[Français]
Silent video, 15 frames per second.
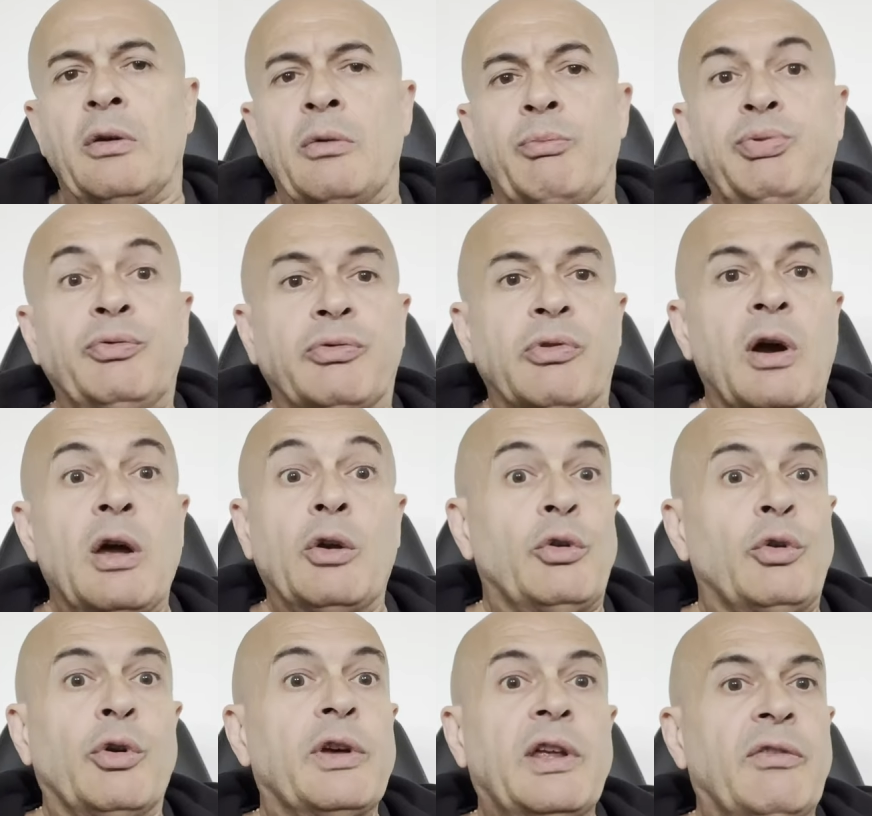pouvoir
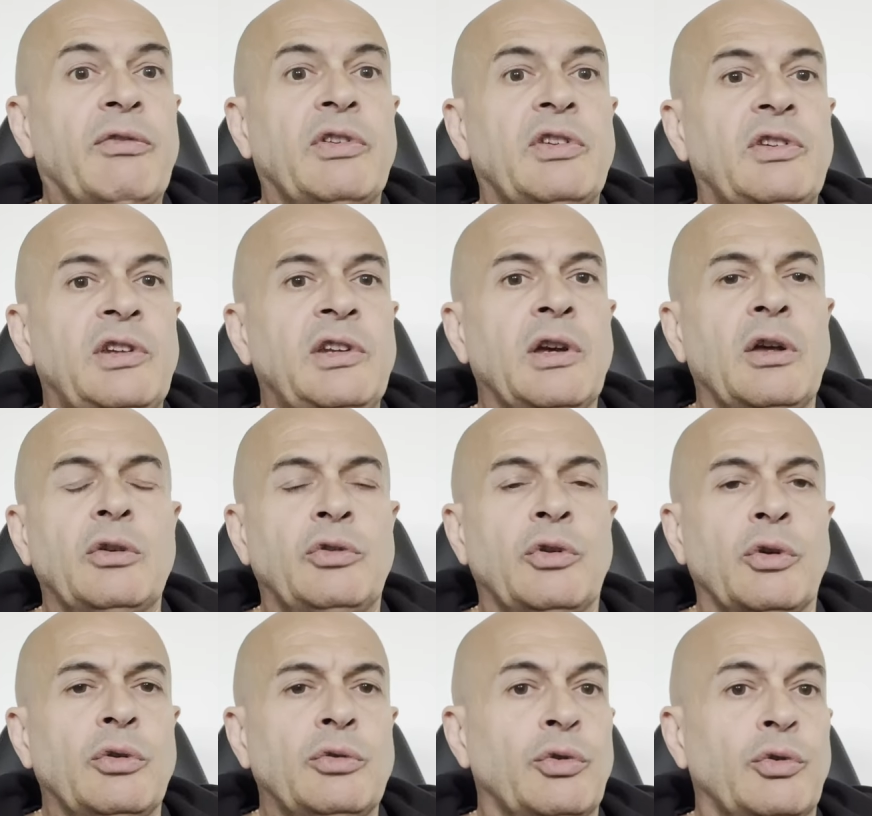le réinvestir
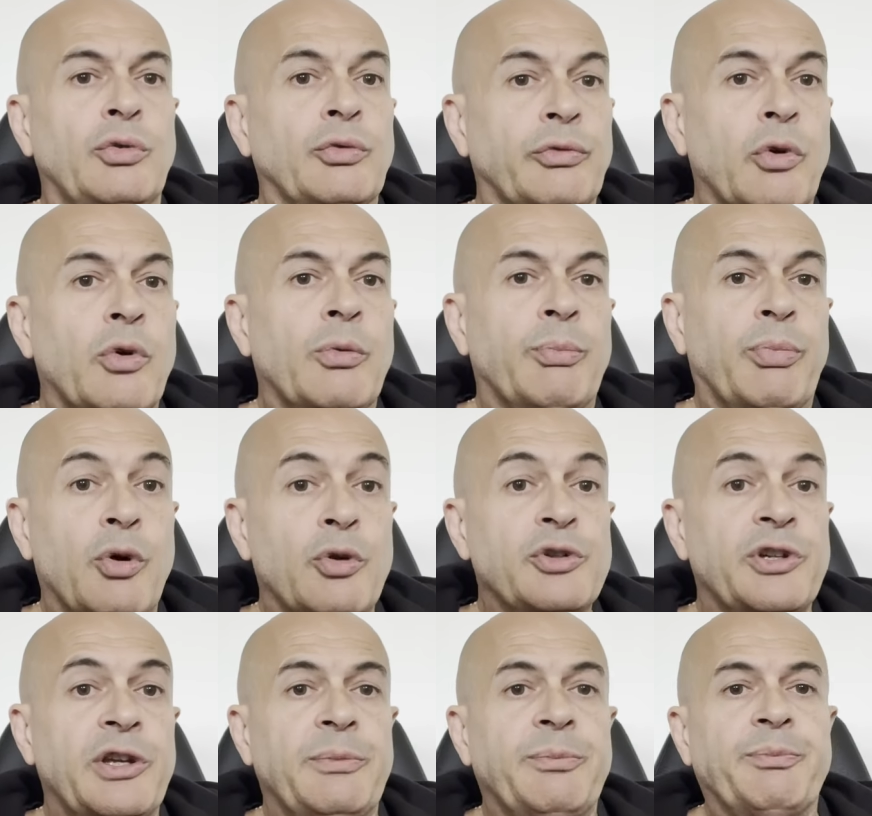dans de nouveaux
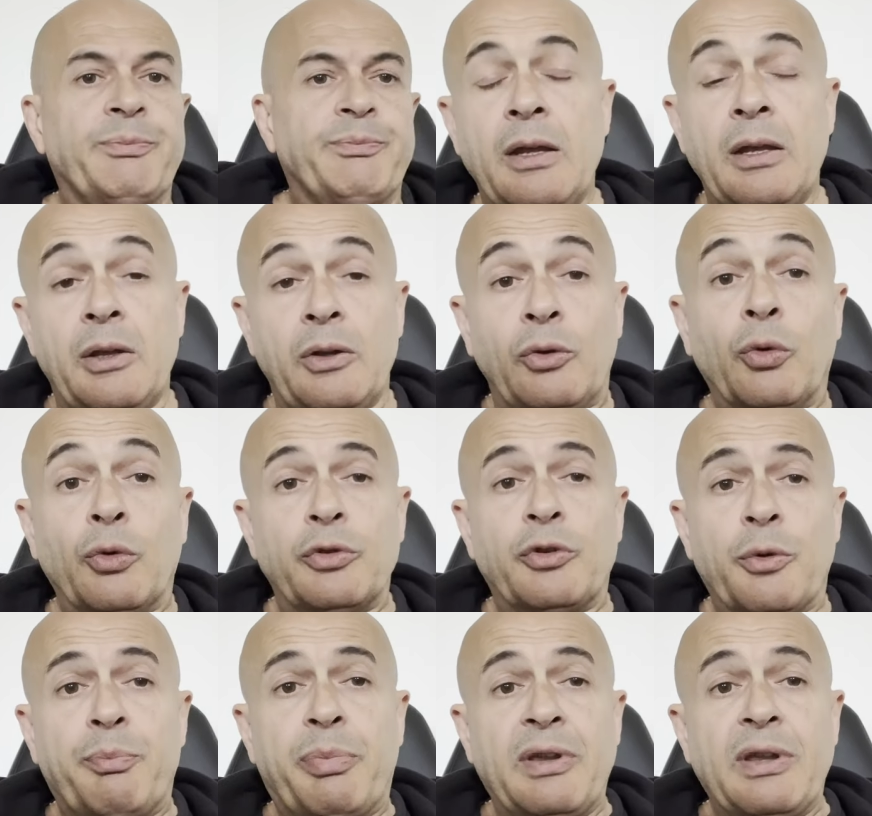projets. Donc
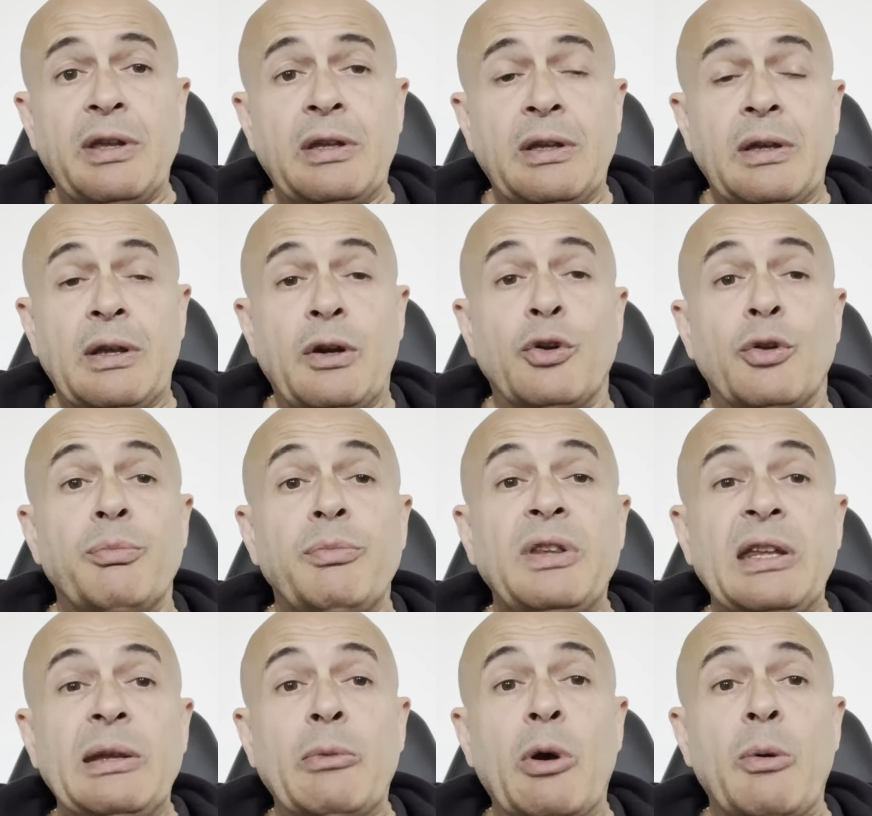payer le
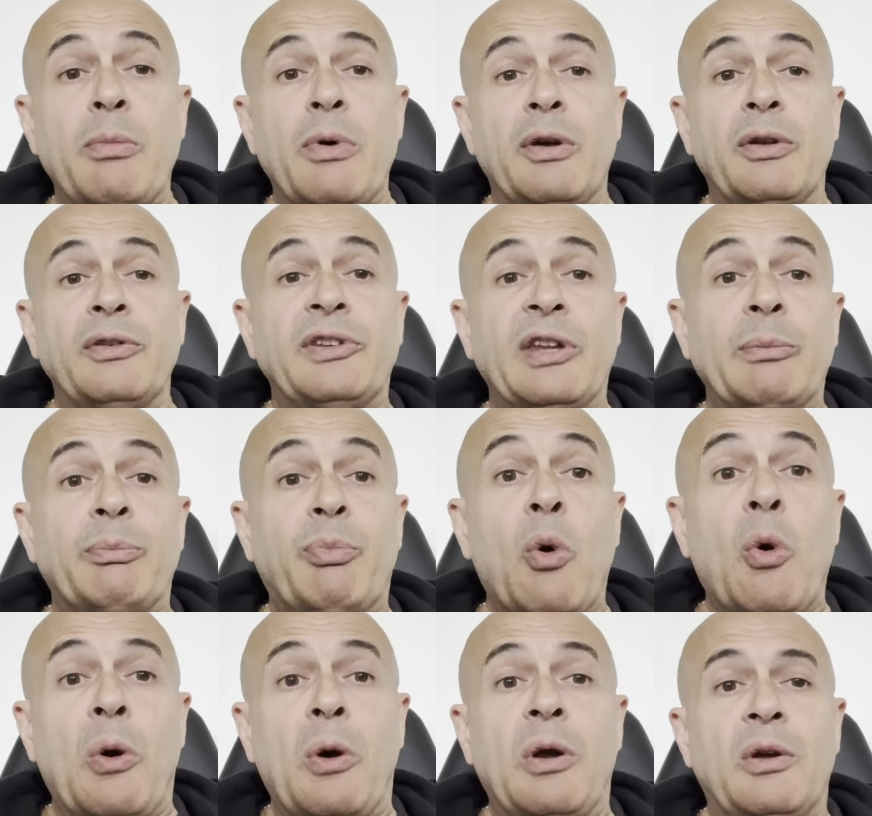minimum
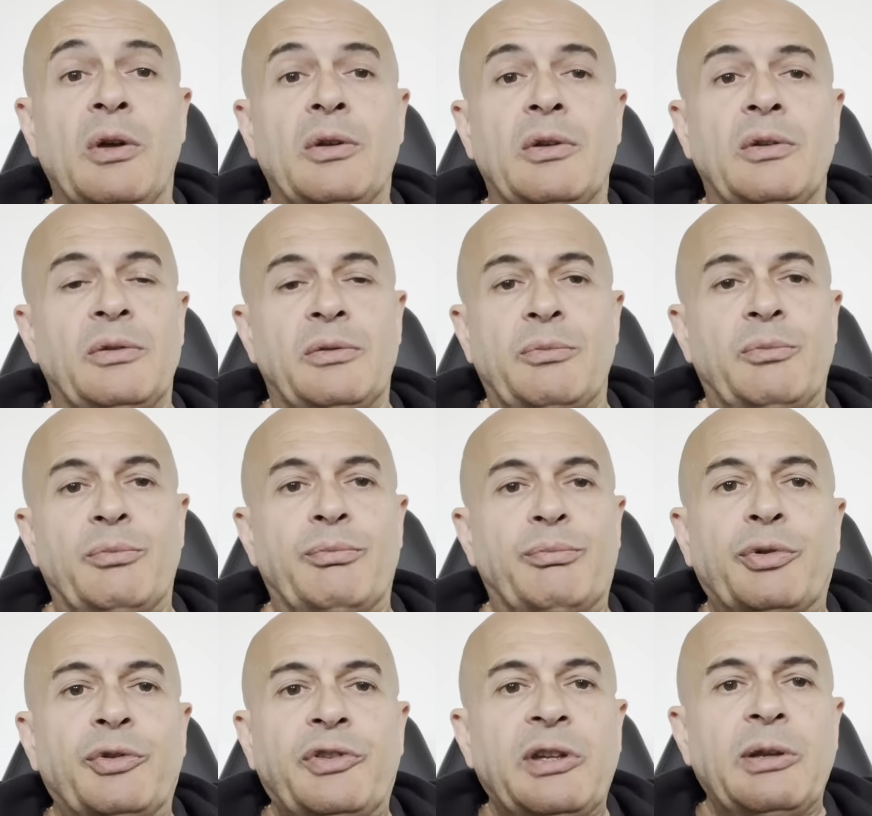d'impôts
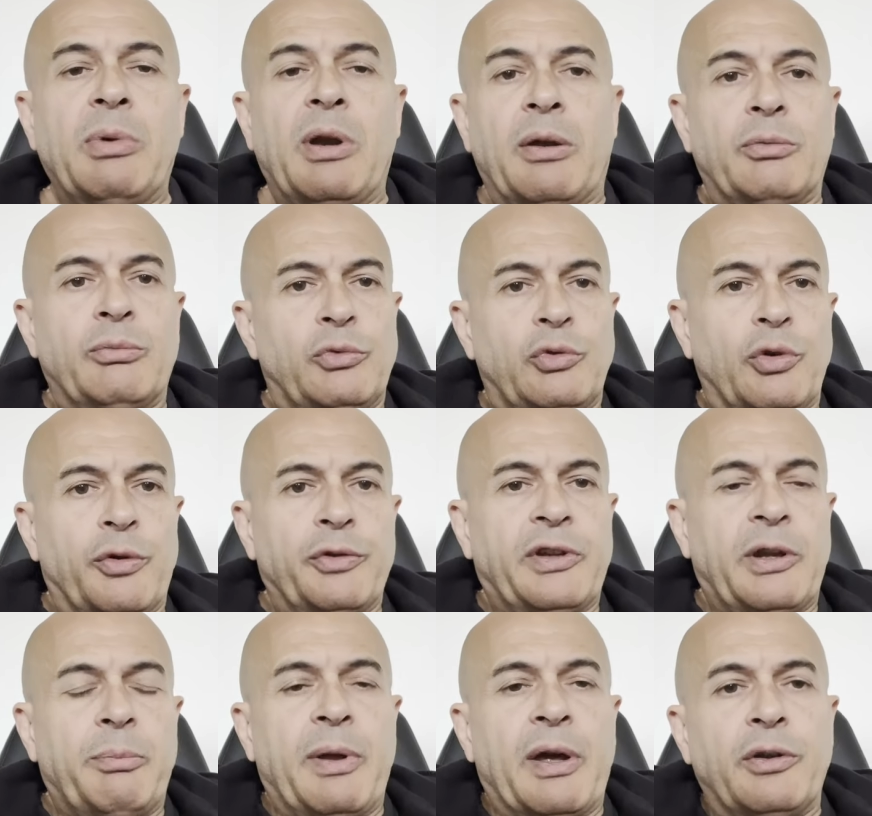possible durant
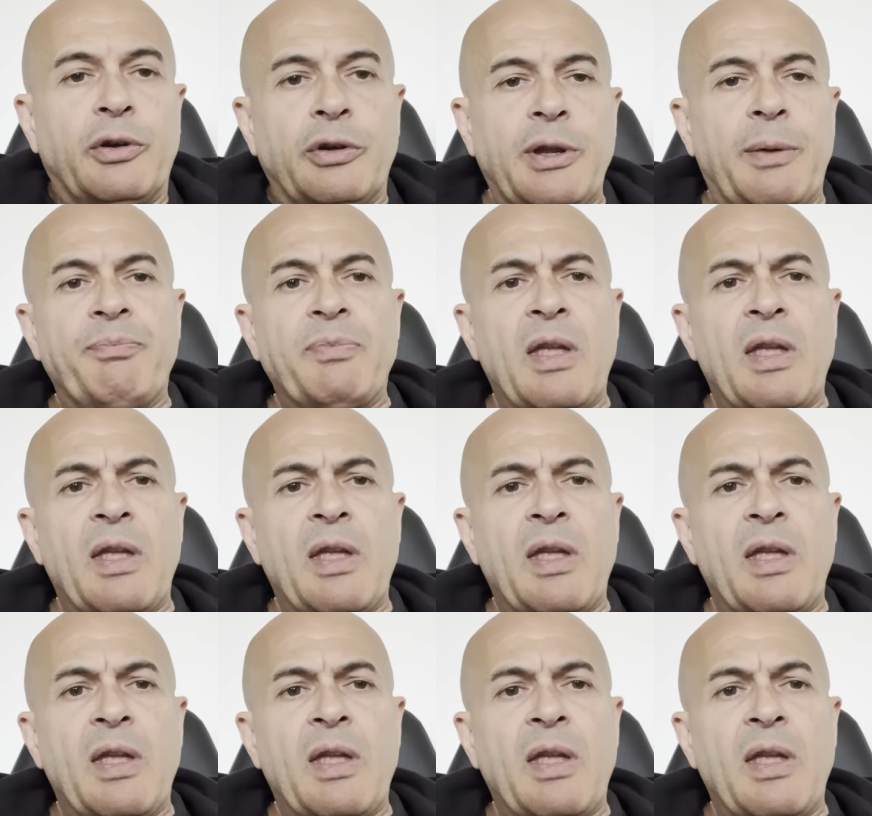cette période